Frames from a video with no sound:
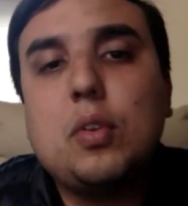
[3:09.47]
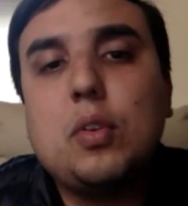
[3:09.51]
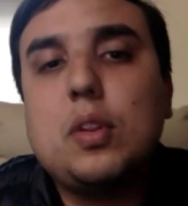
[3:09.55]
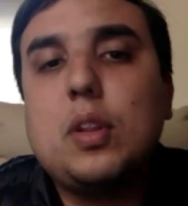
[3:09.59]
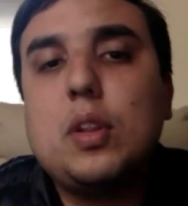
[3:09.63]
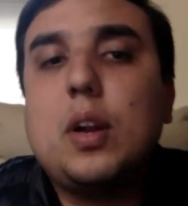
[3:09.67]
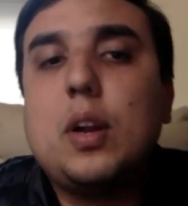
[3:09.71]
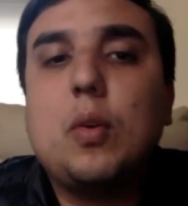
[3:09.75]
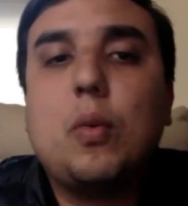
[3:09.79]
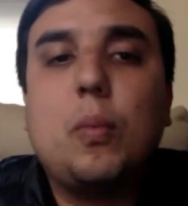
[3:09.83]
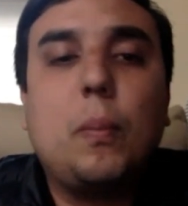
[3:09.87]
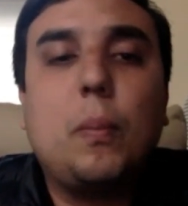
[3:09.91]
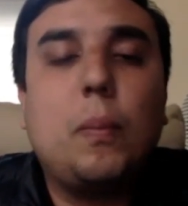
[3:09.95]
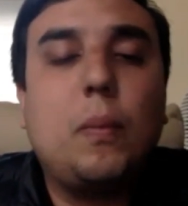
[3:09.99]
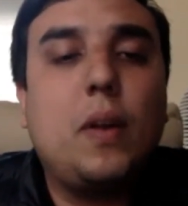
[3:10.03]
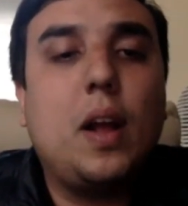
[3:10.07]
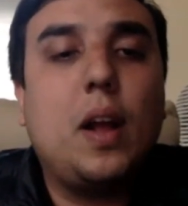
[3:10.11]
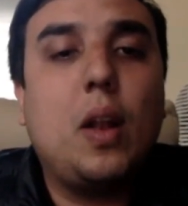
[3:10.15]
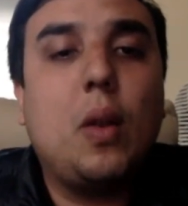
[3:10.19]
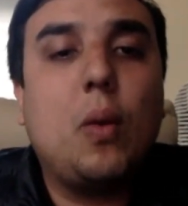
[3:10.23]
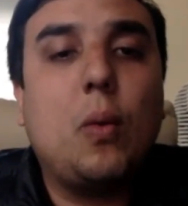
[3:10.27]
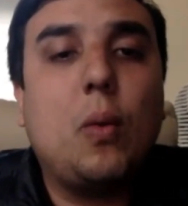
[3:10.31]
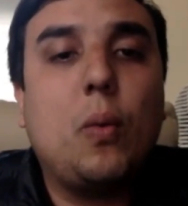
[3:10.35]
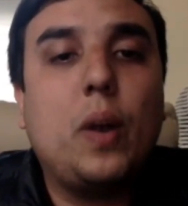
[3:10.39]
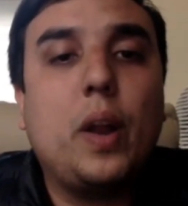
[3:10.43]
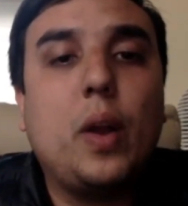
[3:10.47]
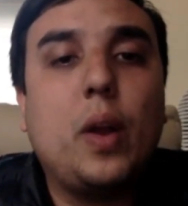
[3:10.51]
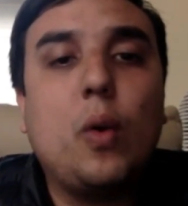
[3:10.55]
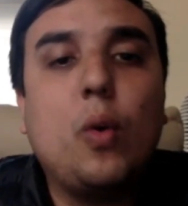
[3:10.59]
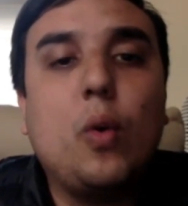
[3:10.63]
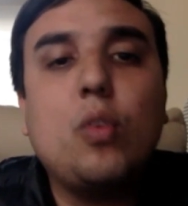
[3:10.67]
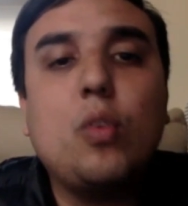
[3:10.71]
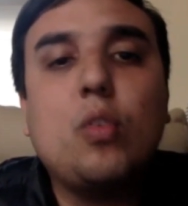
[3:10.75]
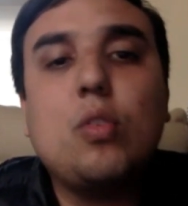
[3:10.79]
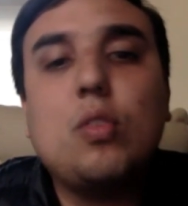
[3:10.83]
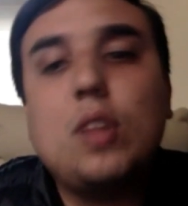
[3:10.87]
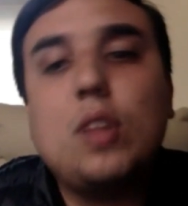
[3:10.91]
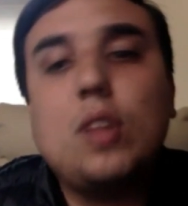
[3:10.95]
Si tiene algún, algún,
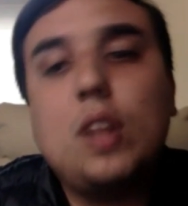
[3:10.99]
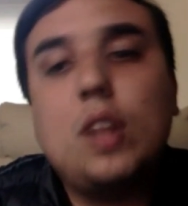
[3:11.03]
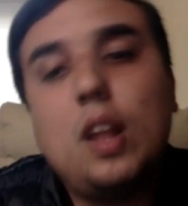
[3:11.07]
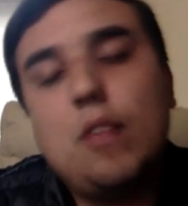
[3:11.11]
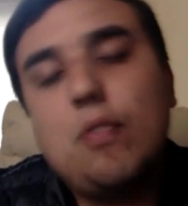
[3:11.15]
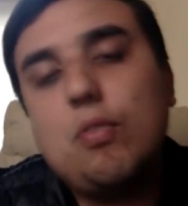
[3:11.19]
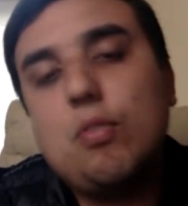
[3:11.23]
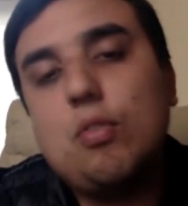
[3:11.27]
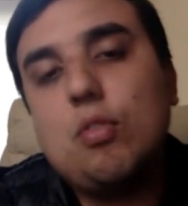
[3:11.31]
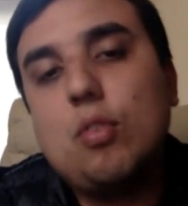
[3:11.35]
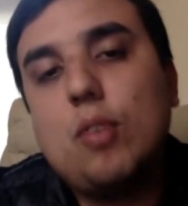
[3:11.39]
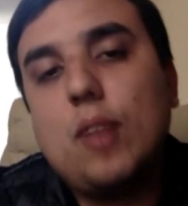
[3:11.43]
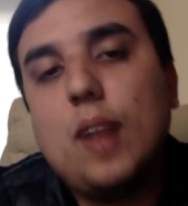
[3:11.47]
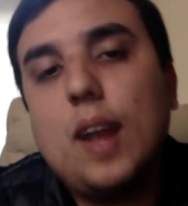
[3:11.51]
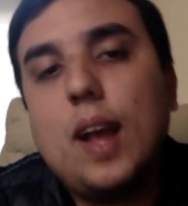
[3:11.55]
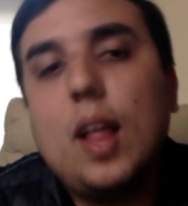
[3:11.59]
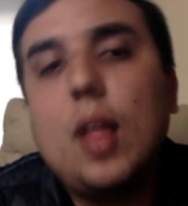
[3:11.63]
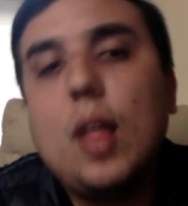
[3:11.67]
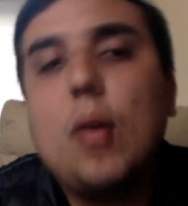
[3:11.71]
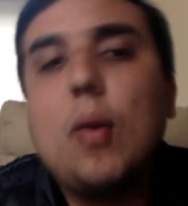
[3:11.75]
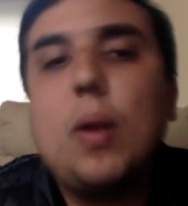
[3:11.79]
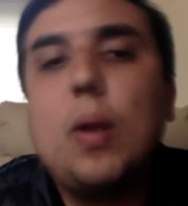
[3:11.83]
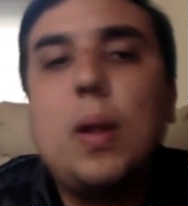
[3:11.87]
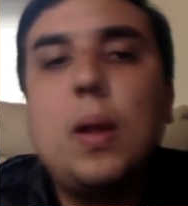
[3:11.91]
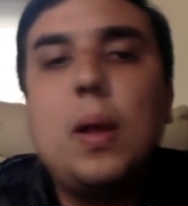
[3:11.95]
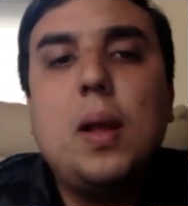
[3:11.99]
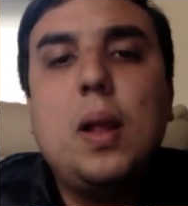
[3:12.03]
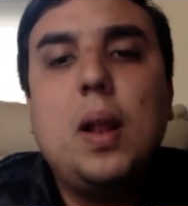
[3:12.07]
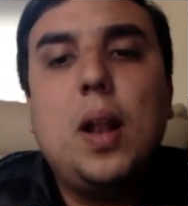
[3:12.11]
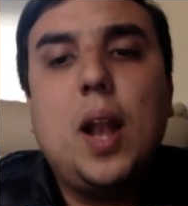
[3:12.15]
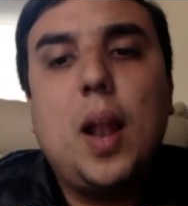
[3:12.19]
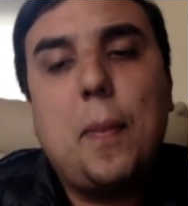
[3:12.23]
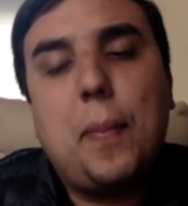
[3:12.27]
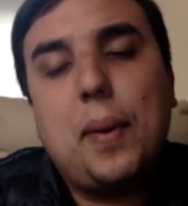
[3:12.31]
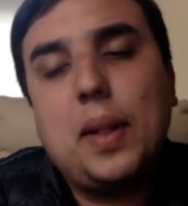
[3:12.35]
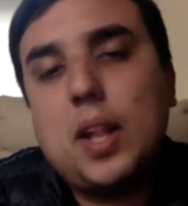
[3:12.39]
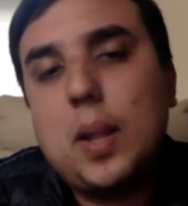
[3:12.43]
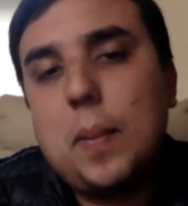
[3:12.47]
negocio, si le ha funcionado,
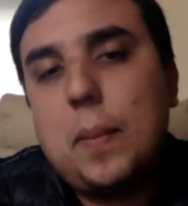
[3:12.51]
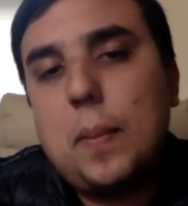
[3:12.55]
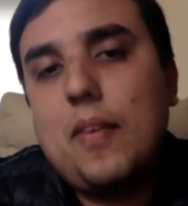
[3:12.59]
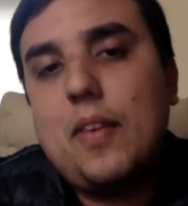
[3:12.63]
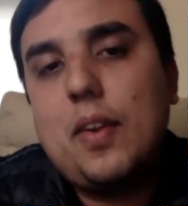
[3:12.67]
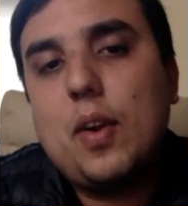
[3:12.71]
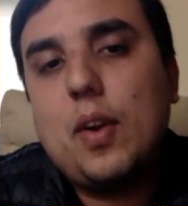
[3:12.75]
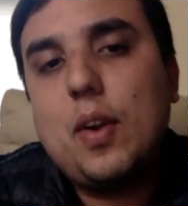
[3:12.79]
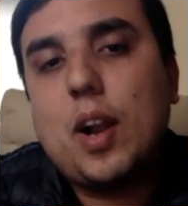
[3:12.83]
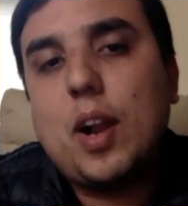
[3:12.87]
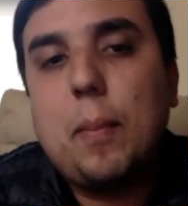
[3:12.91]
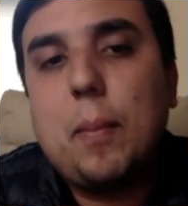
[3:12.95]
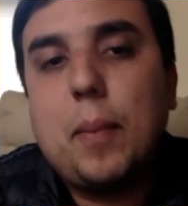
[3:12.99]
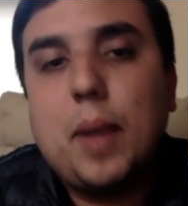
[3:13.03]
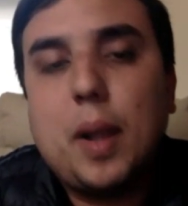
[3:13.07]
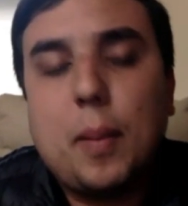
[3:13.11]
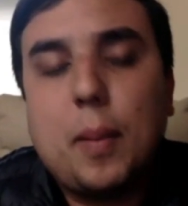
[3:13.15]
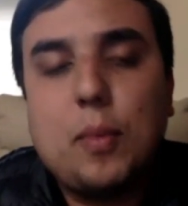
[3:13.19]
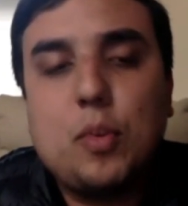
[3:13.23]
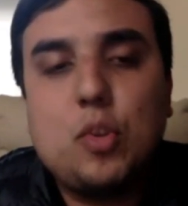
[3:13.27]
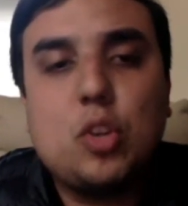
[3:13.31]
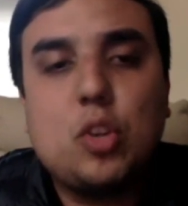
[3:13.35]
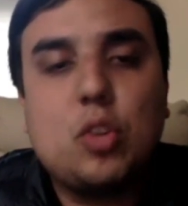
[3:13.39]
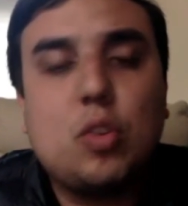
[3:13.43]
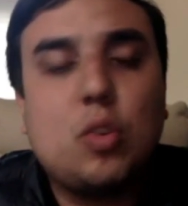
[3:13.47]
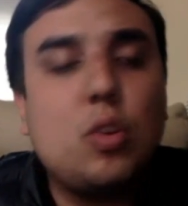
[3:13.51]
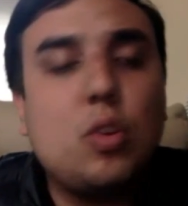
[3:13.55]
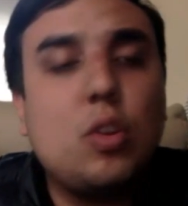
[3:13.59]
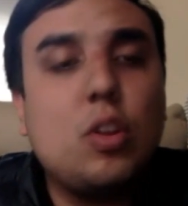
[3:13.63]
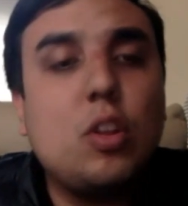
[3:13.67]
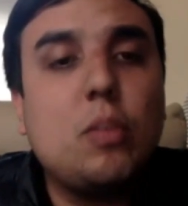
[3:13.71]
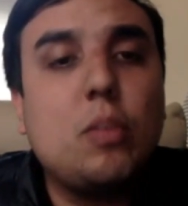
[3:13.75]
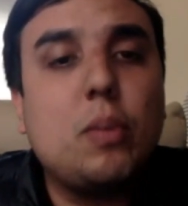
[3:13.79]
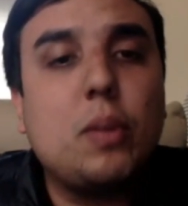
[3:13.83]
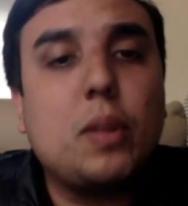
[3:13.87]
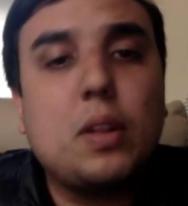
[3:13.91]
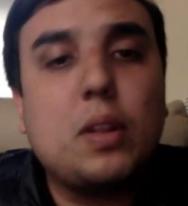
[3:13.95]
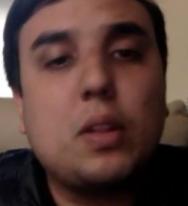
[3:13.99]
la pandemia vino a cambiar muchas
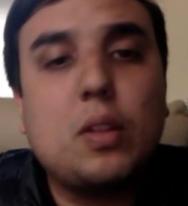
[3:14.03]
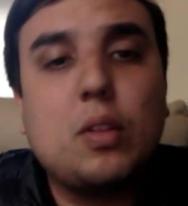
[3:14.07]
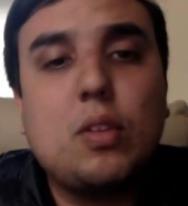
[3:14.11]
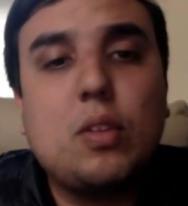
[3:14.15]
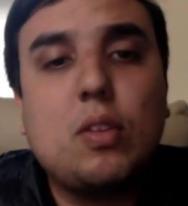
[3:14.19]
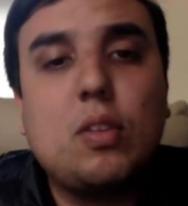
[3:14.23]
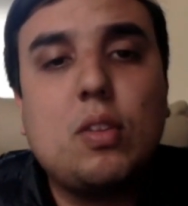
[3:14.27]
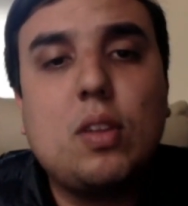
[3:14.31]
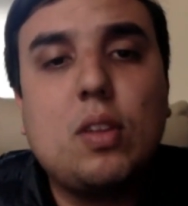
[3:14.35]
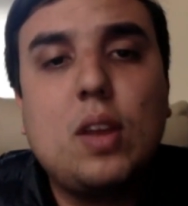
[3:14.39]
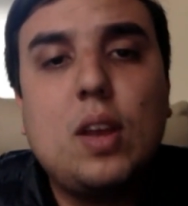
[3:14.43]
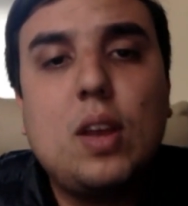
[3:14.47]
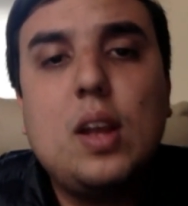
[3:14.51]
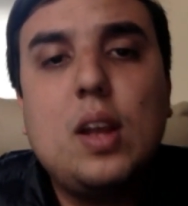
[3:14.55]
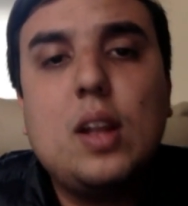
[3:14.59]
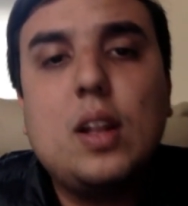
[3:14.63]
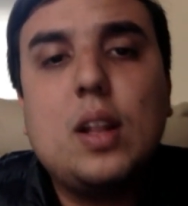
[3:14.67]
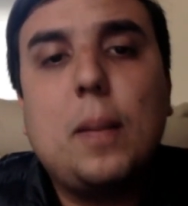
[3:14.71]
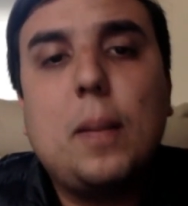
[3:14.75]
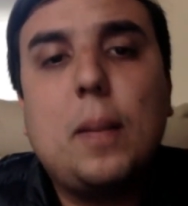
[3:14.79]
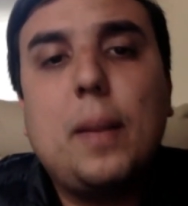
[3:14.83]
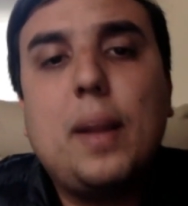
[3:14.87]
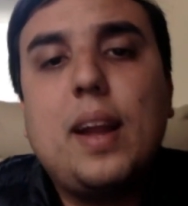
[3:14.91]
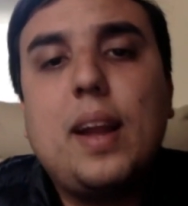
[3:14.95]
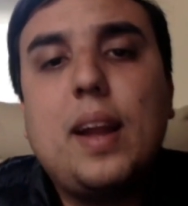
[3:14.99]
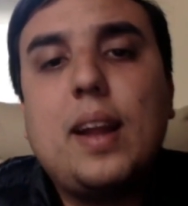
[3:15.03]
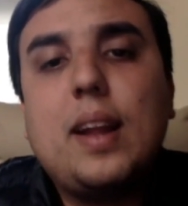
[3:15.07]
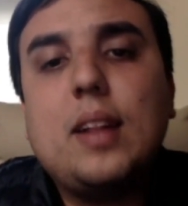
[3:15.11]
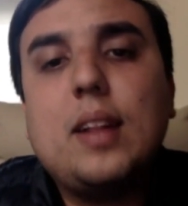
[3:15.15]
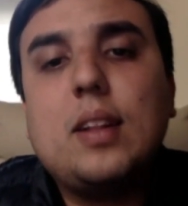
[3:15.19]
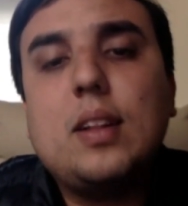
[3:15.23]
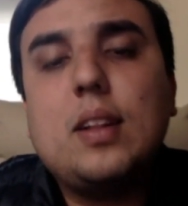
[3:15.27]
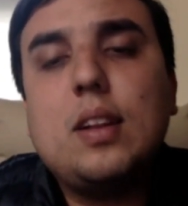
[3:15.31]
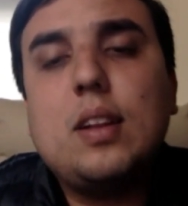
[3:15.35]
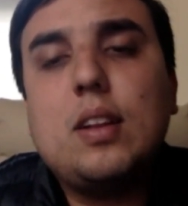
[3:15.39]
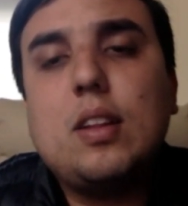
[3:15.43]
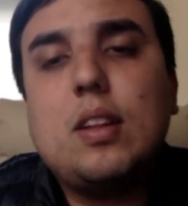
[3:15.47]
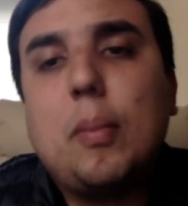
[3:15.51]
cosas, ¿verdad? Entonces, también hay que
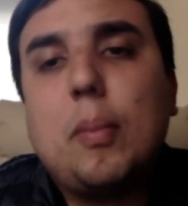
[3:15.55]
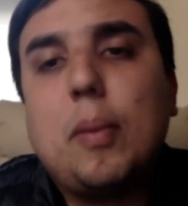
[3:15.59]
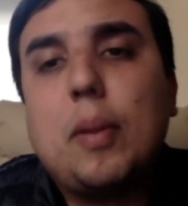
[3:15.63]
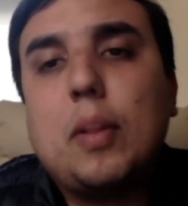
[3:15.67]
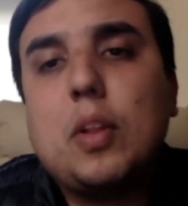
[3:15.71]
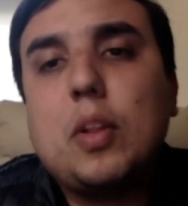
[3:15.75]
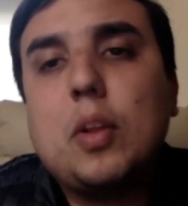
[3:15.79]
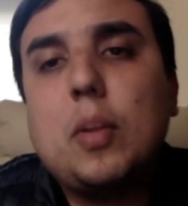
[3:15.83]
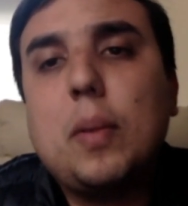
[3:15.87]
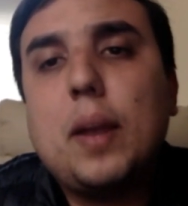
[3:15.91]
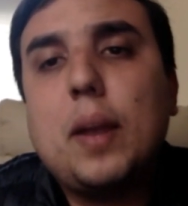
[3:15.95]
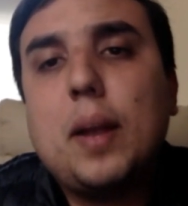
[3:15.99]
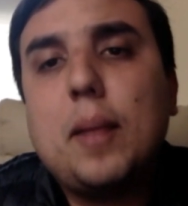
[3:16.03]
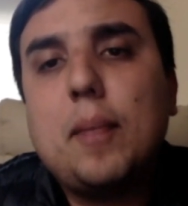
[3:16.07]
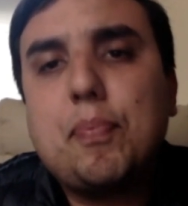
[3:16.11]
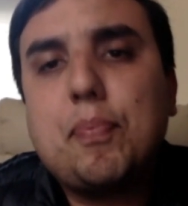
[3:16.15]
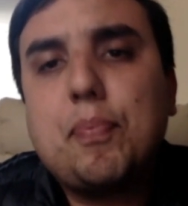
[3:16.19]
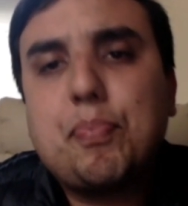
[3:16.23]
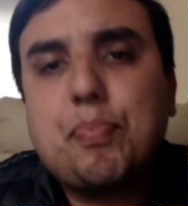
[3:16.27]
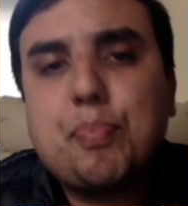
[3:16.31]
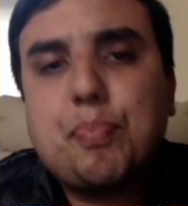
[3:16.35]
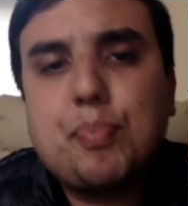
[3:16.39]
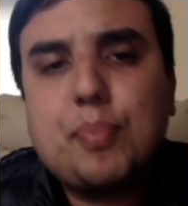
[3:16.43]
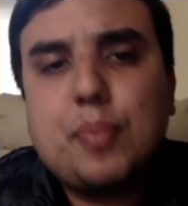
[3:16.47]
entender esa parte humana